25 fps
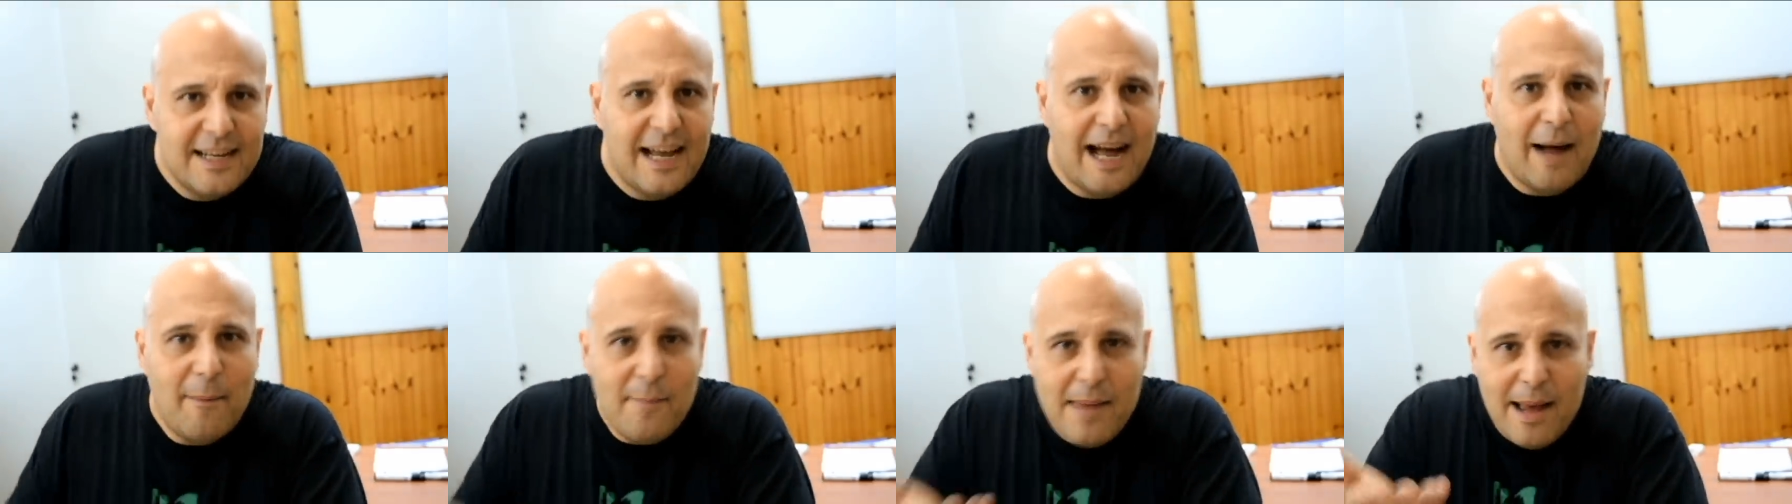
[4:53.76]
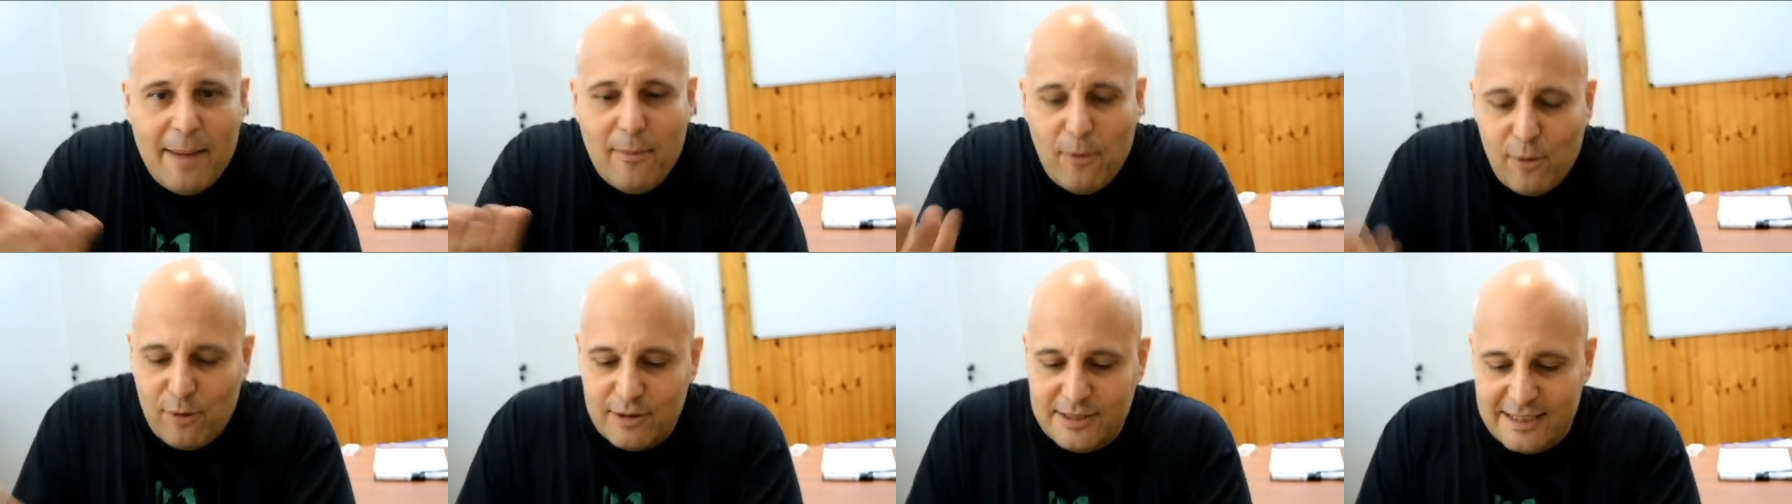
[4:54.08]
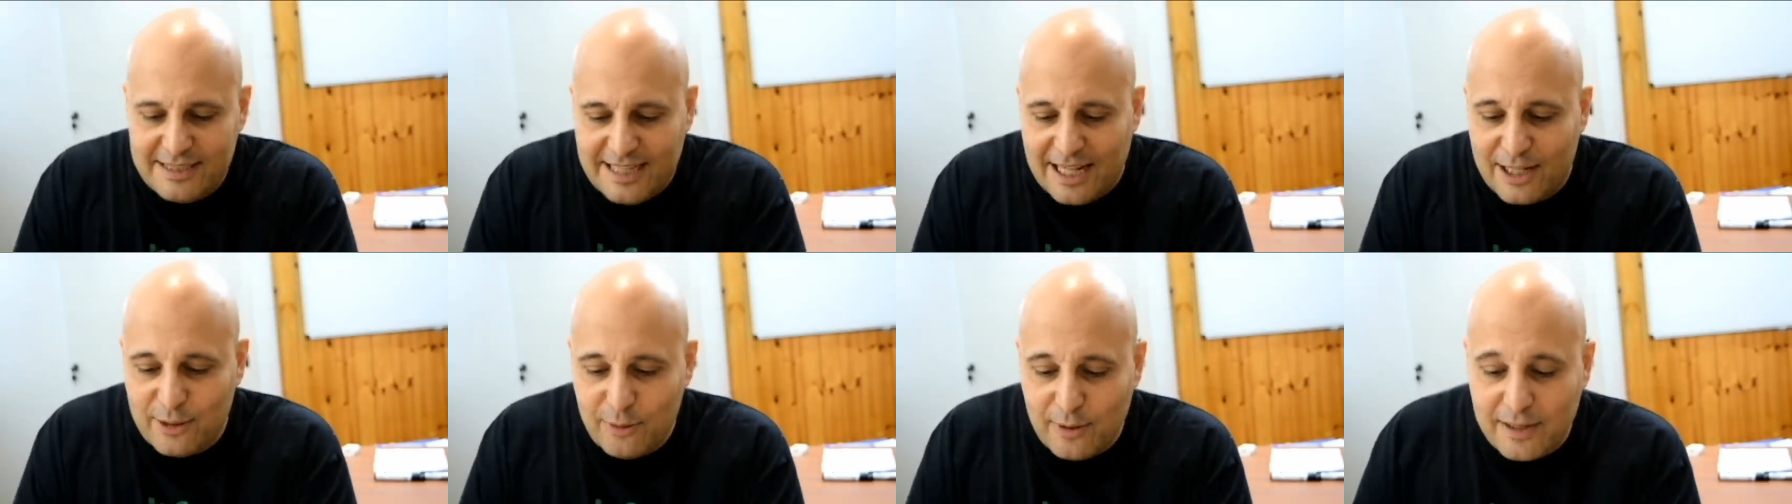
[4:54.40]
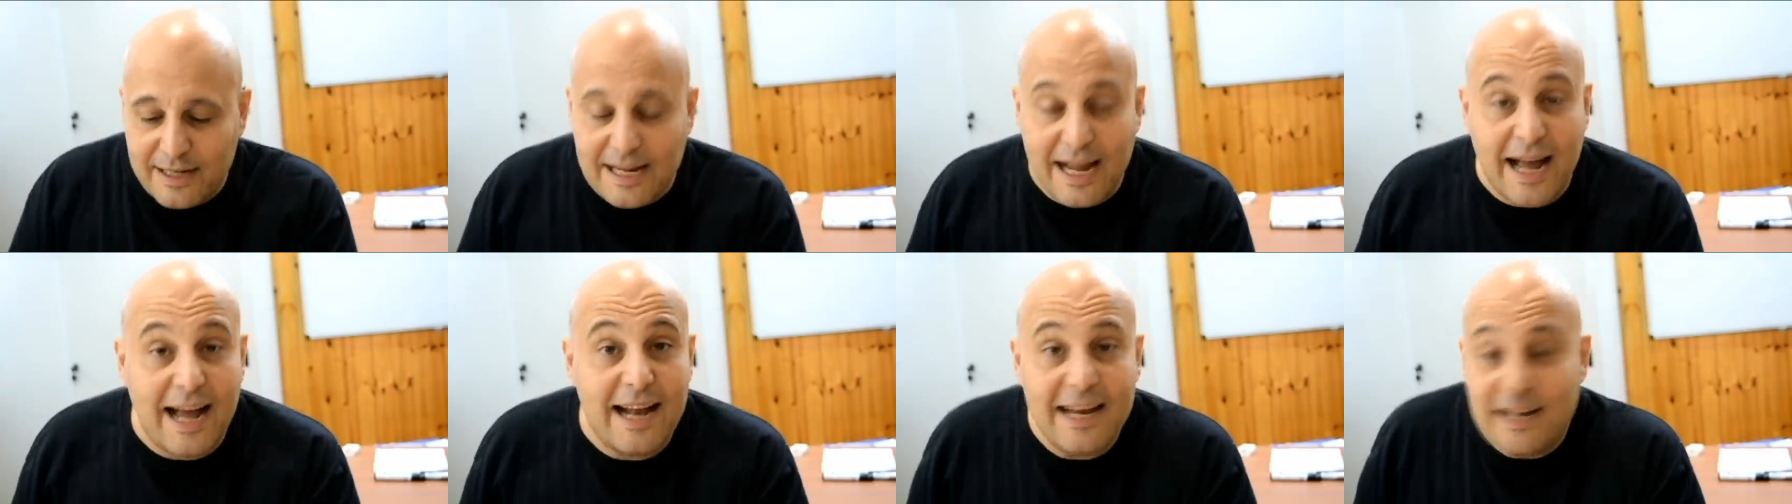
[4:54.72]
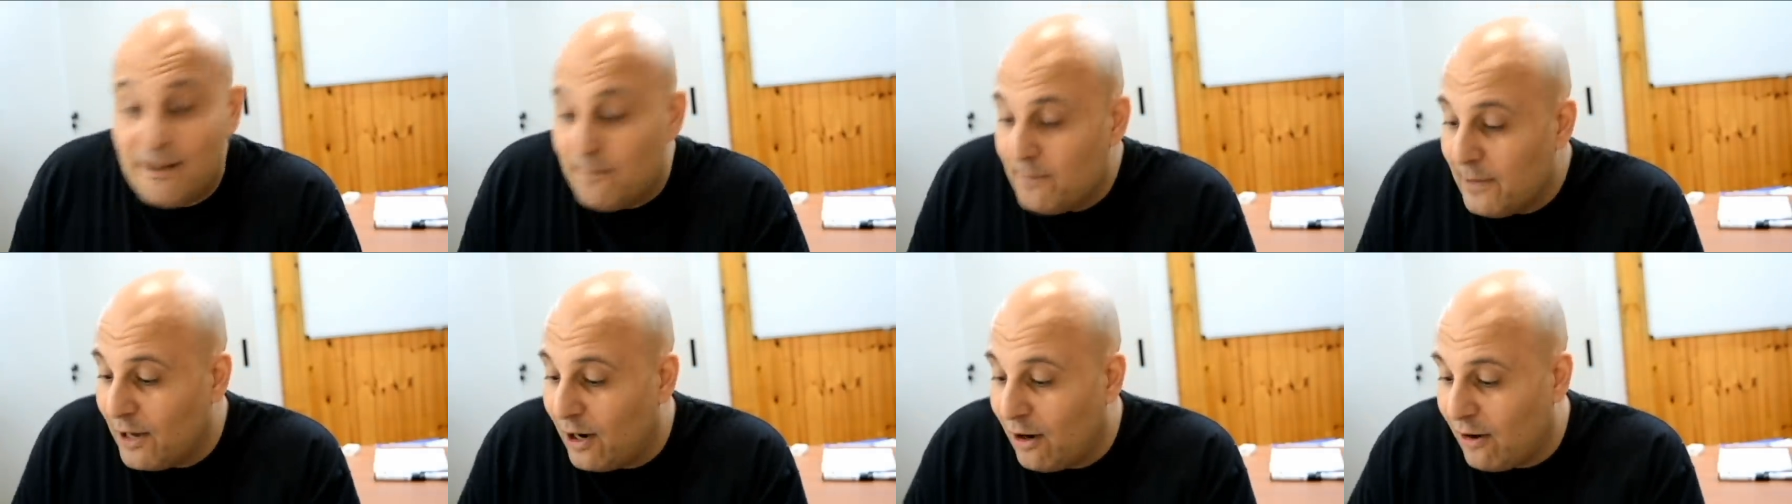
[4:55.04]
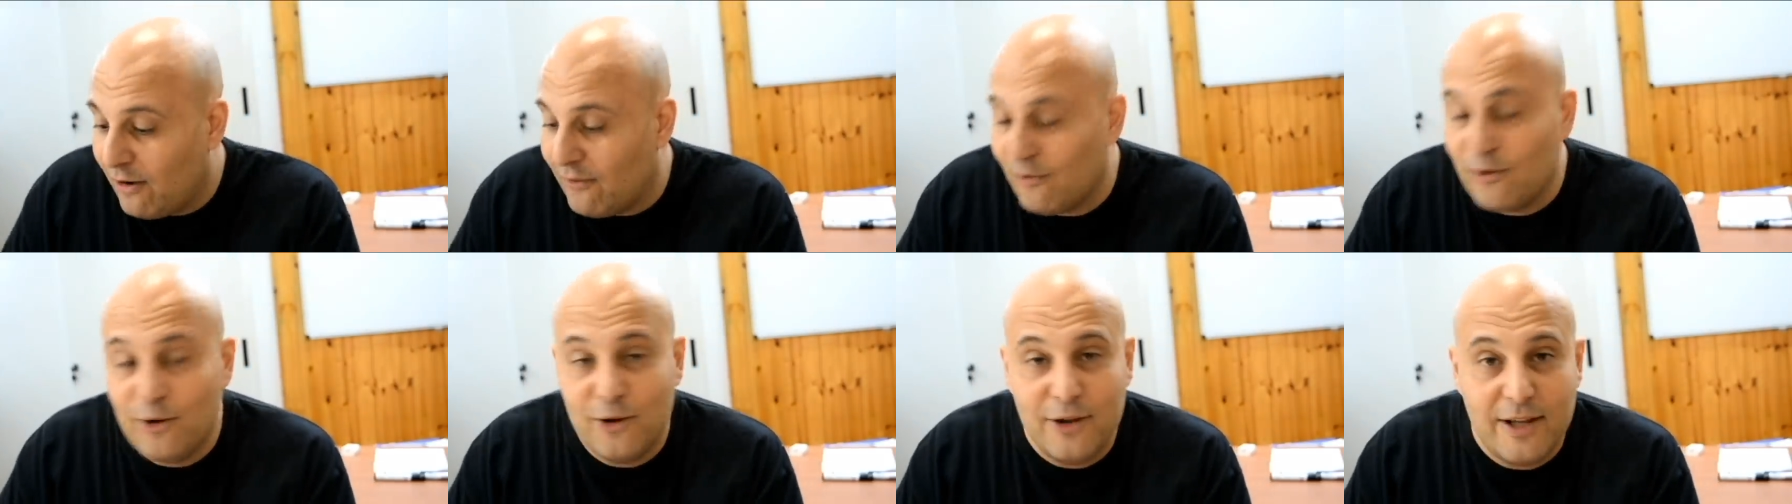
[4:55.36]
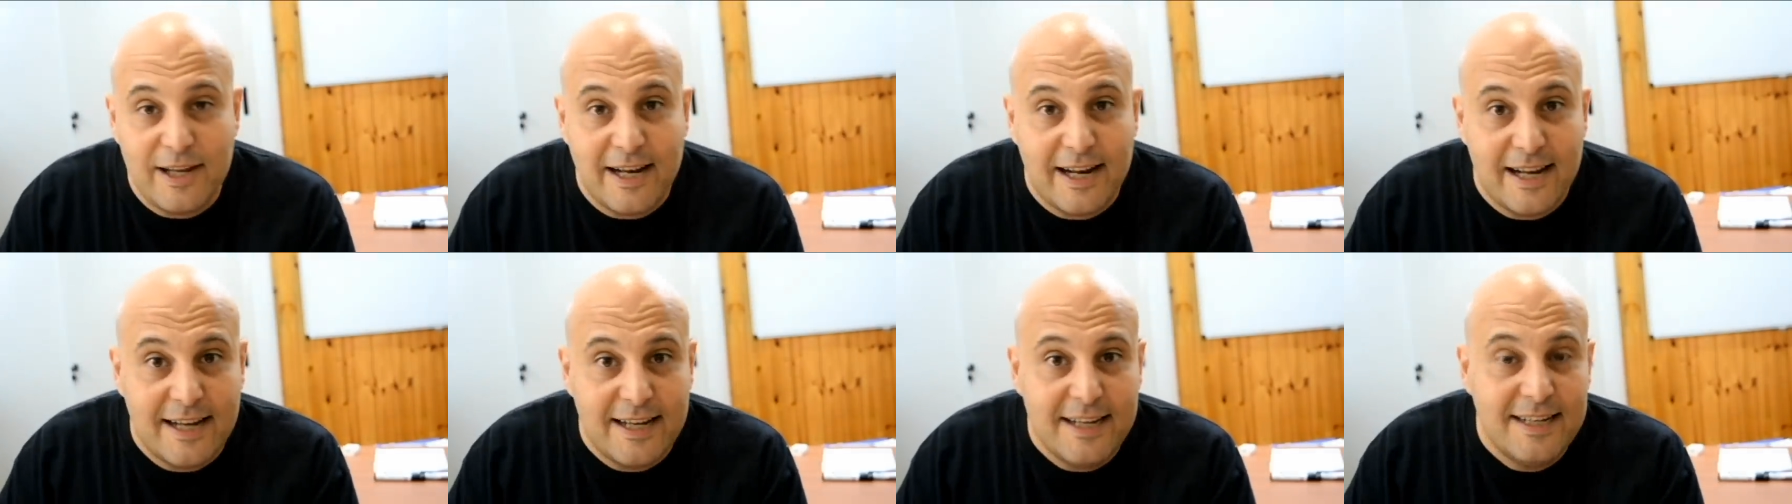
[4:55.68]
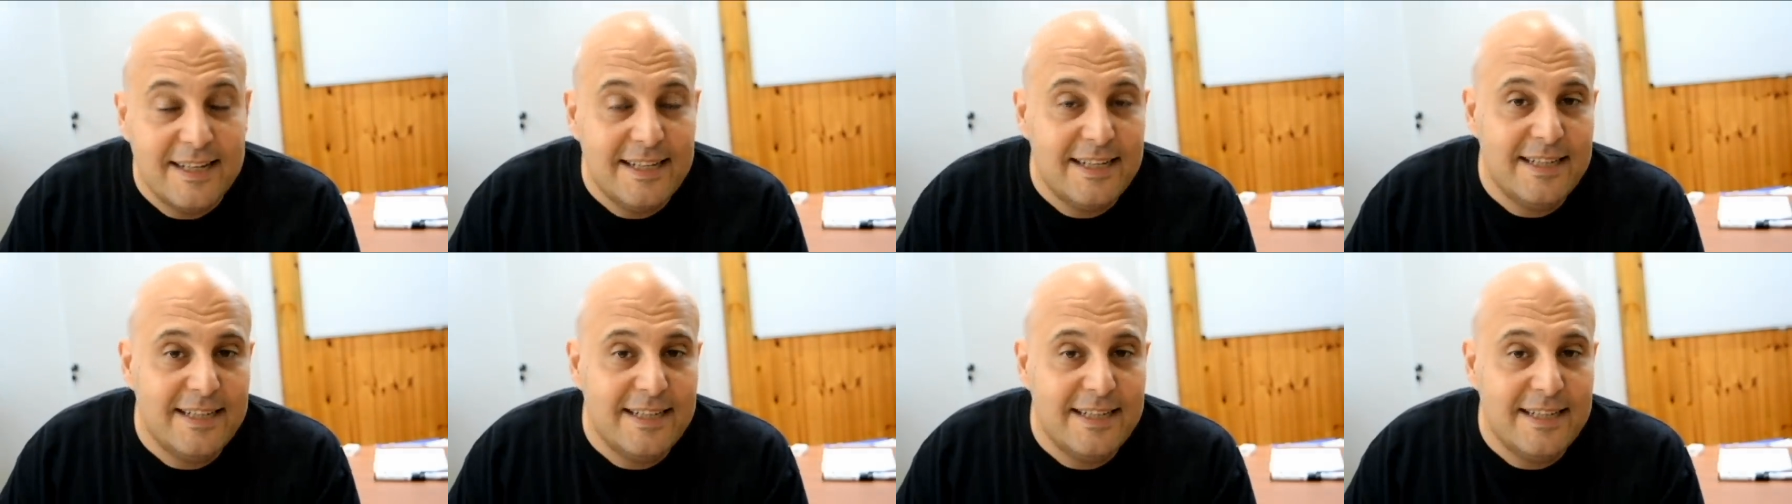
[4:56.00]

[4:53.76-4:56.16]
amiamo così tanto i cani, però voglio dire,